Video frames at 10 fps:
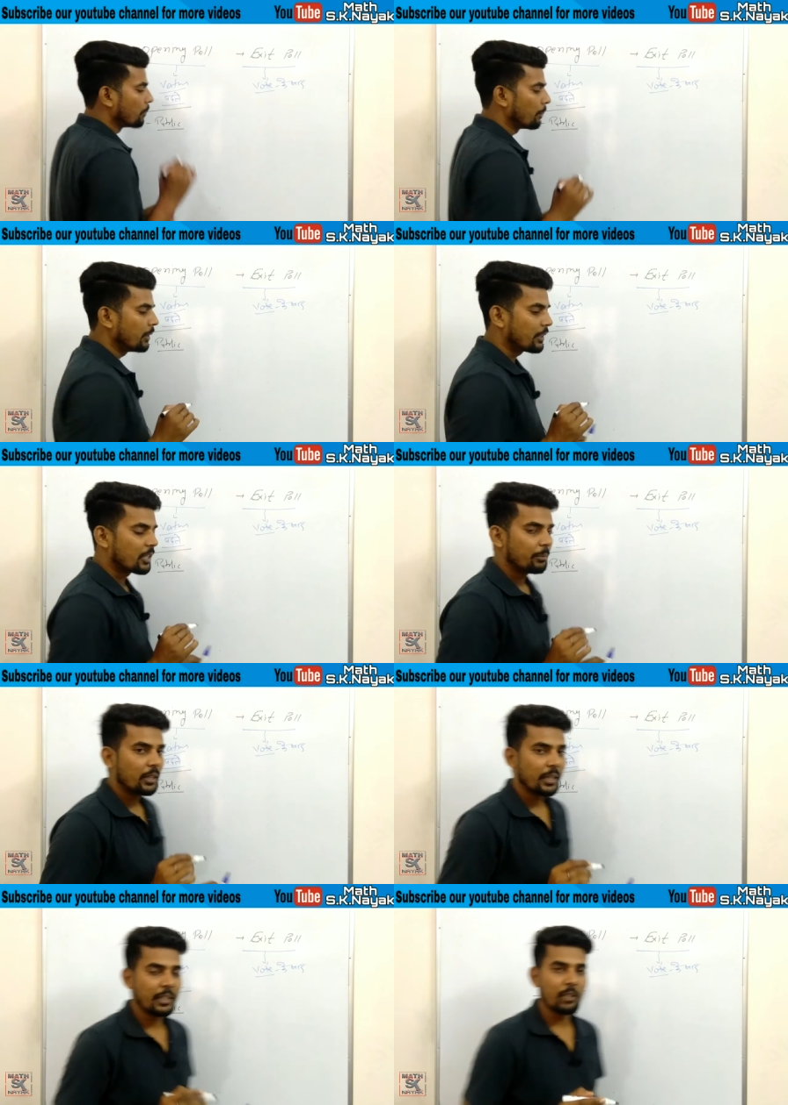पब्लिक से
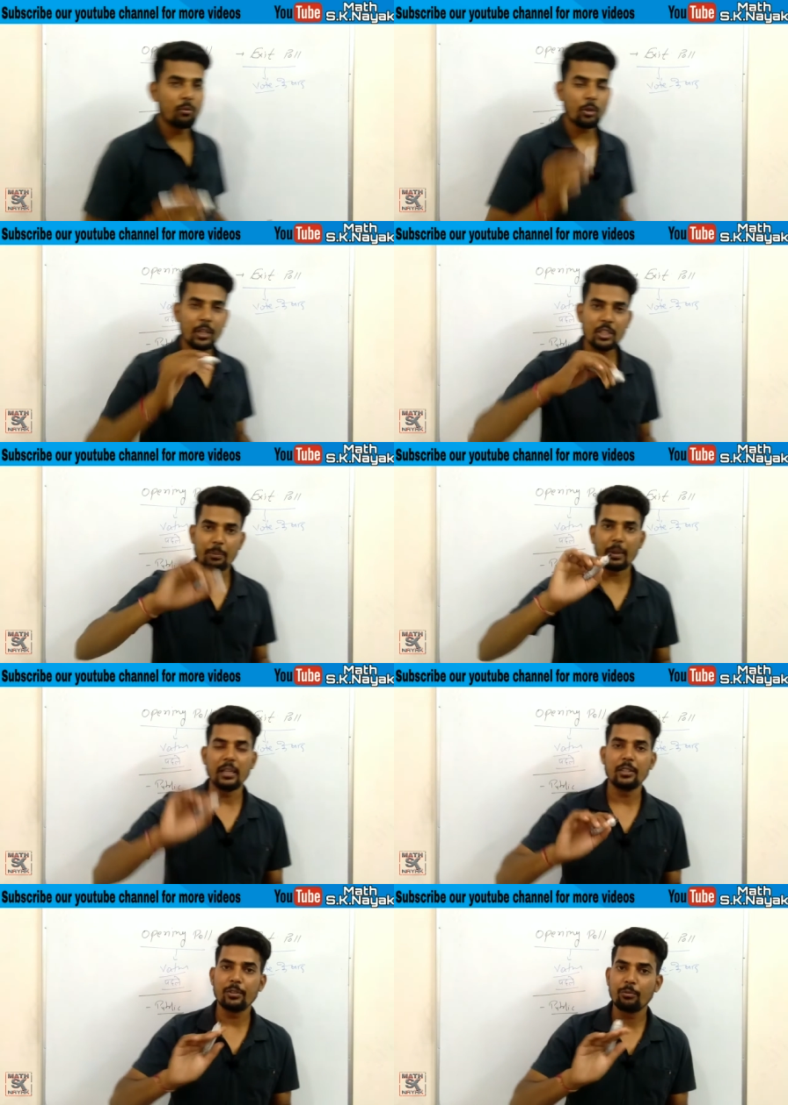मिलेंगे यानी वोटिंग से
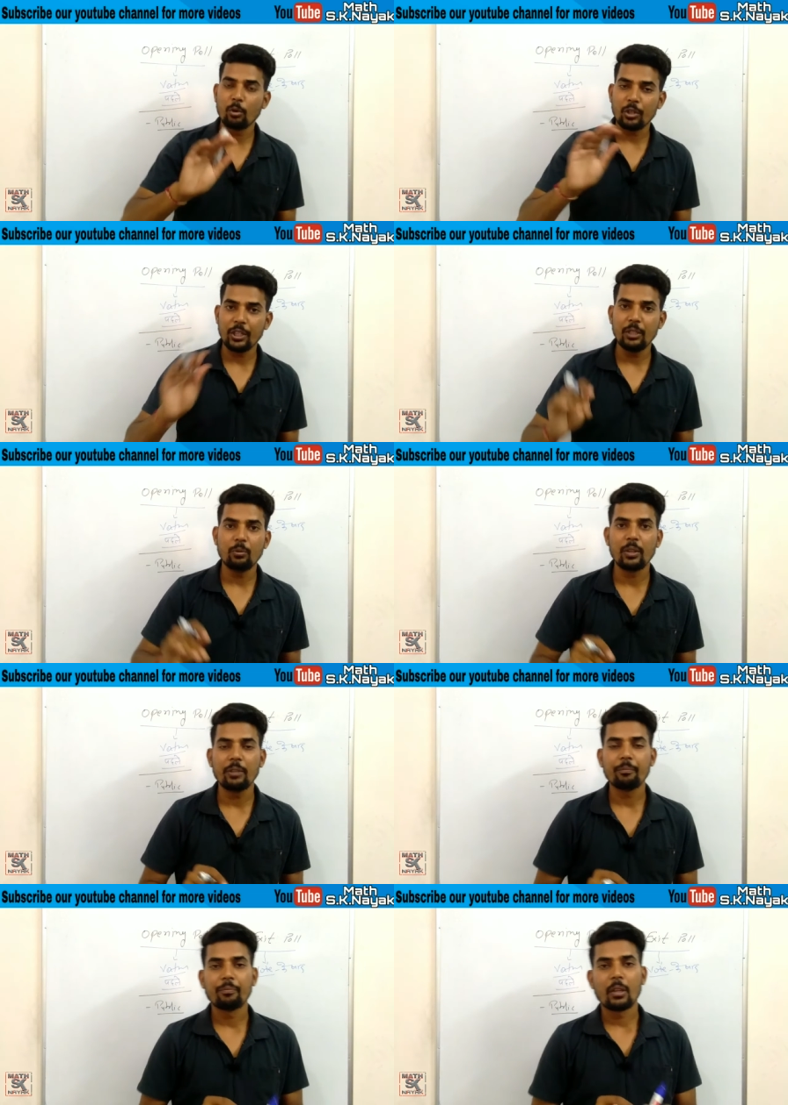पहले जब वोट नहीं होंगे